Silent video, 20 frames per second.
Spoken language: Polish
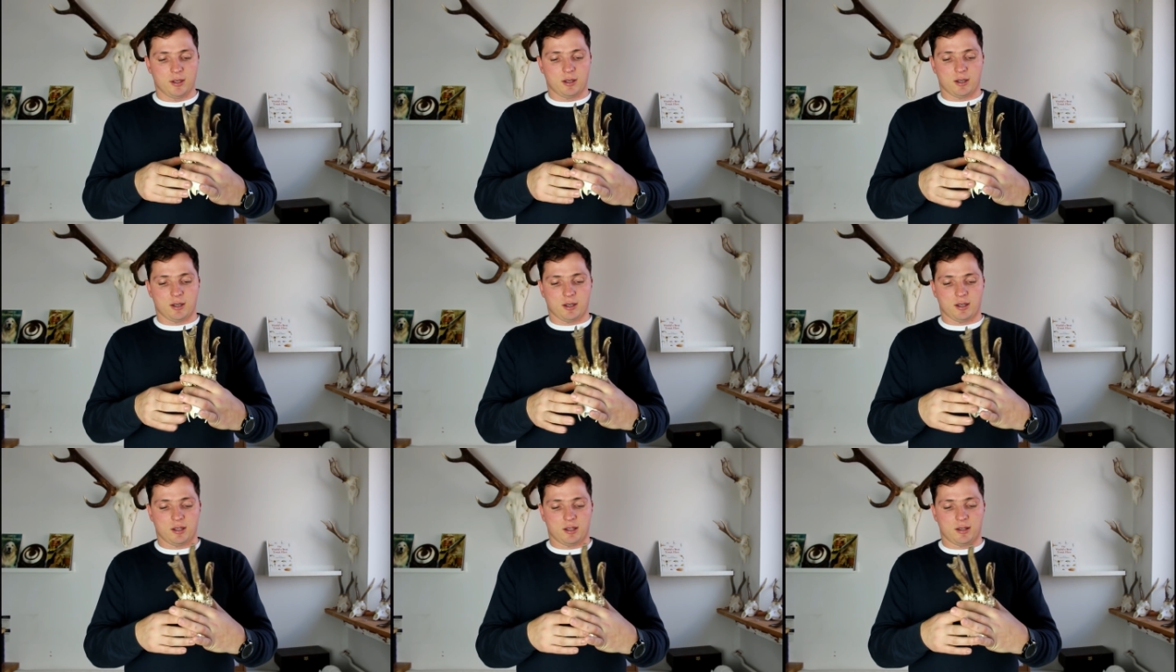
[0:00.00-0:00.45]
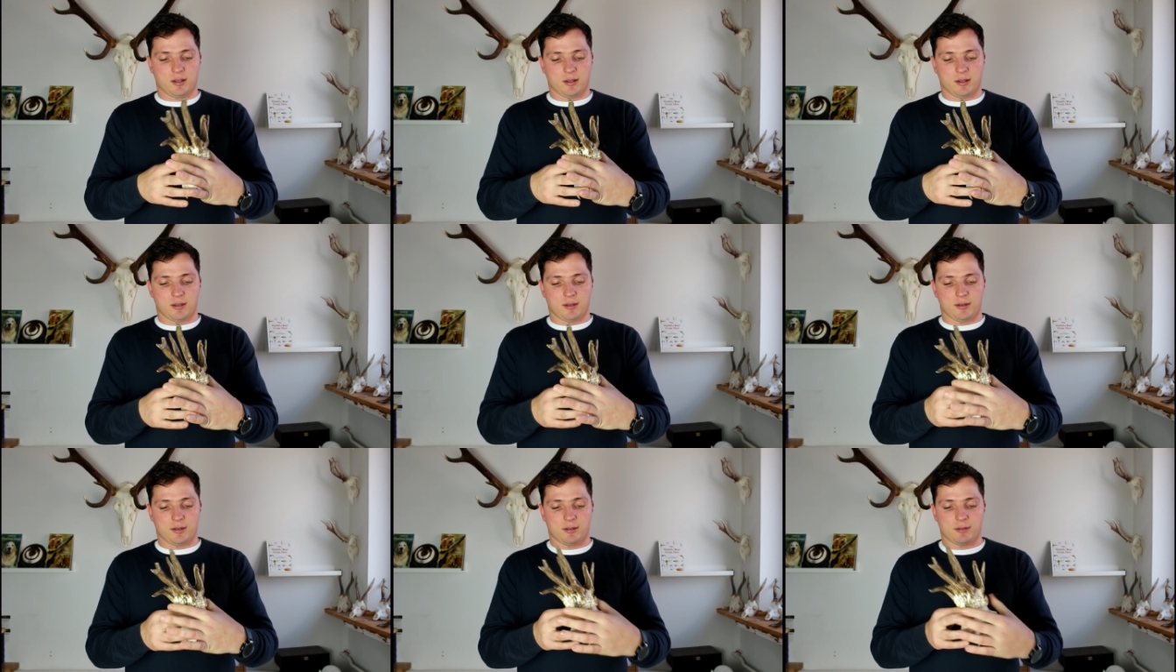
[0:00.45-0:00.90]
Ehm,
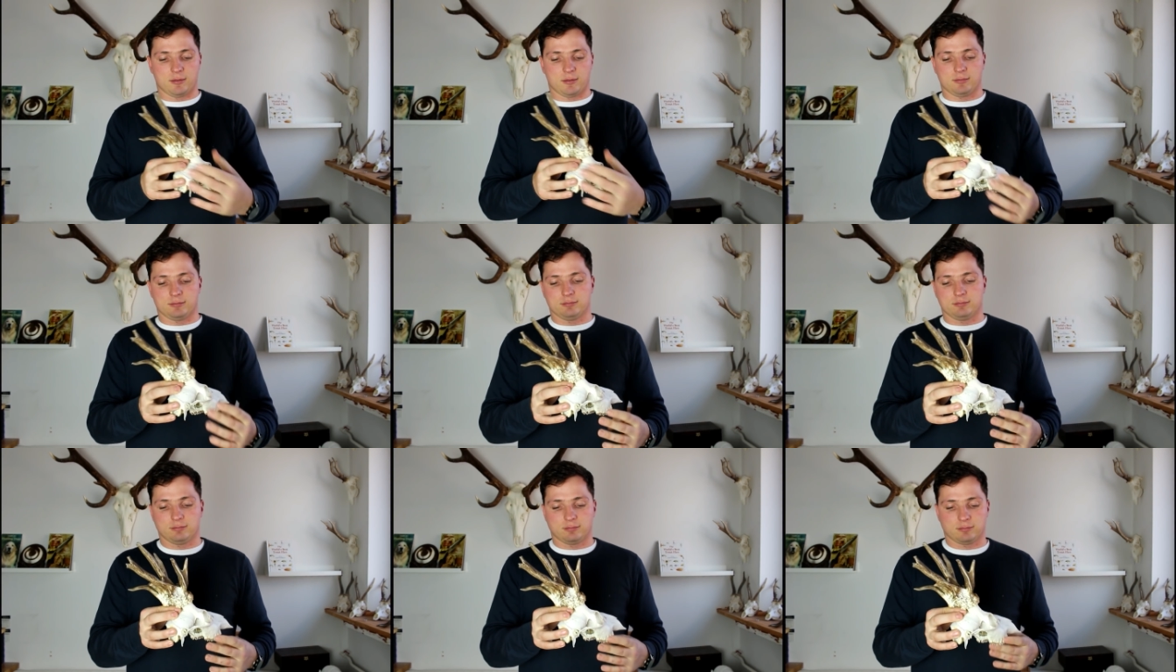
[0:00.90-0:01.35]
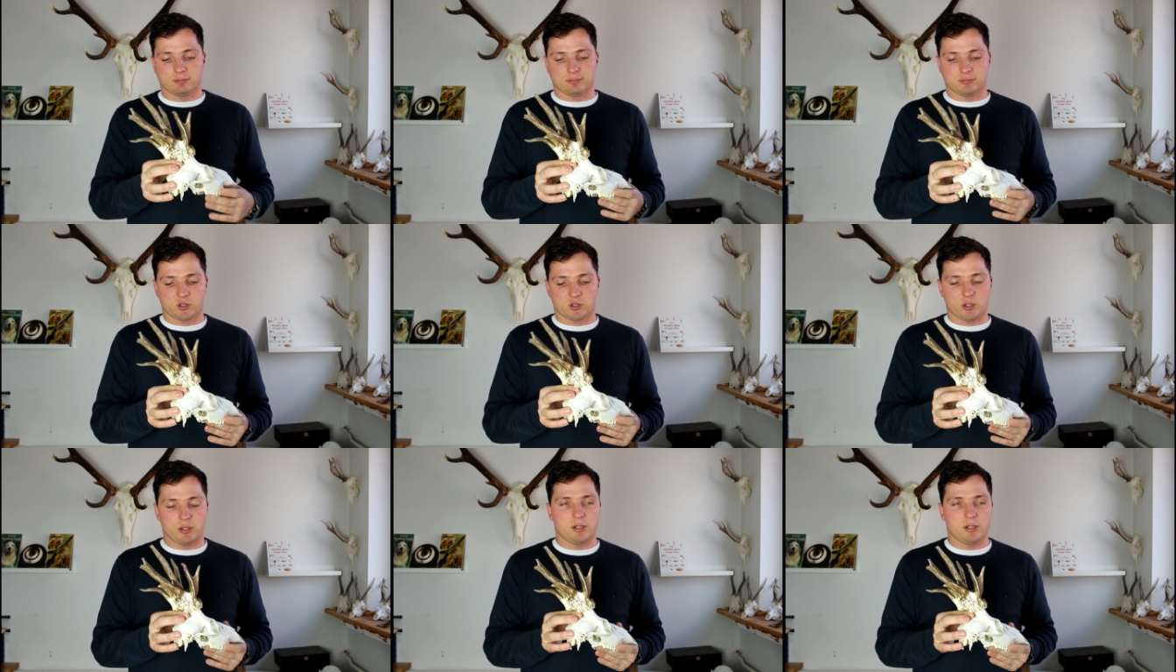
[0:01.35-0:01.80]

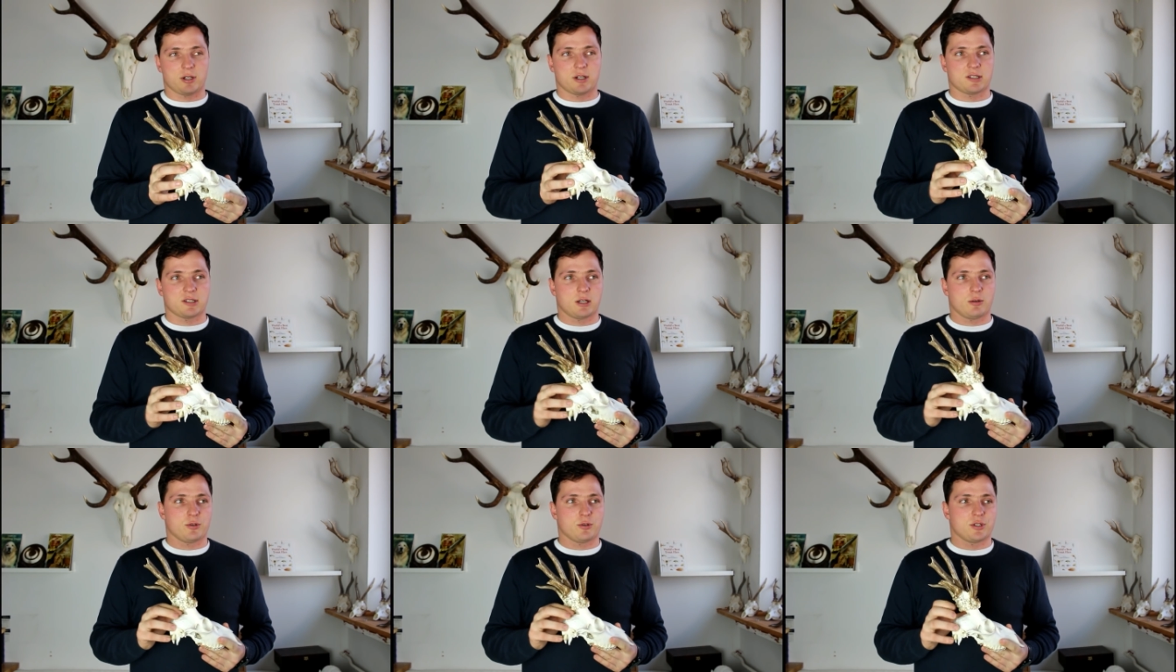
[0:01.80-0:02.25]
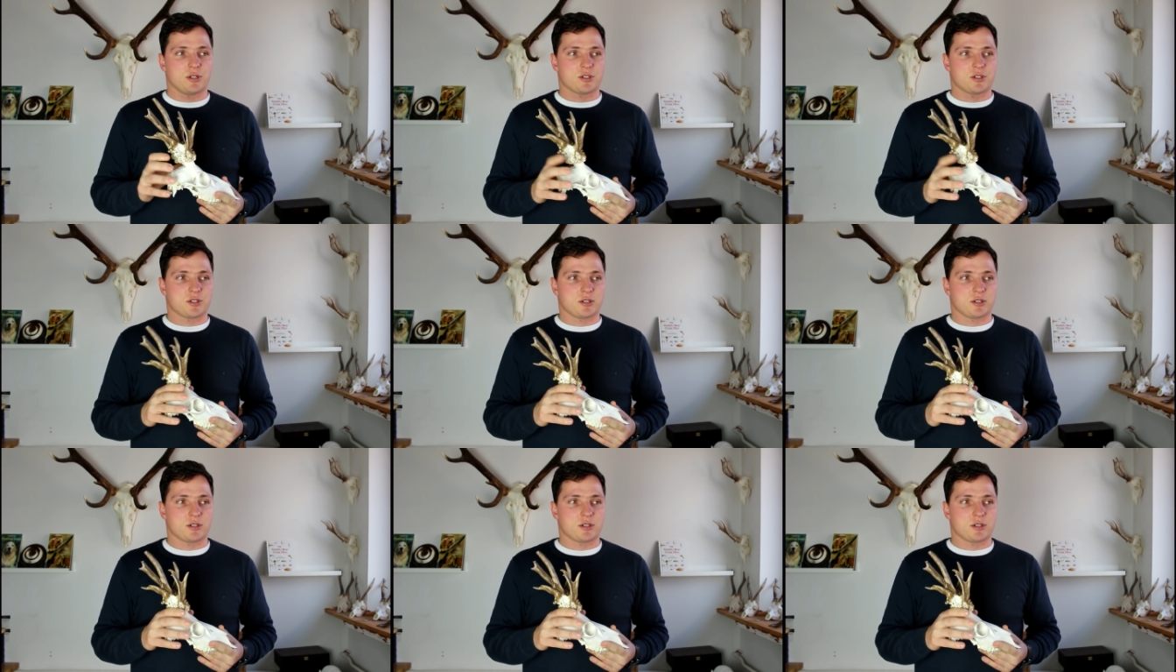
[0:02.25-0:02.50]
no i okazało się,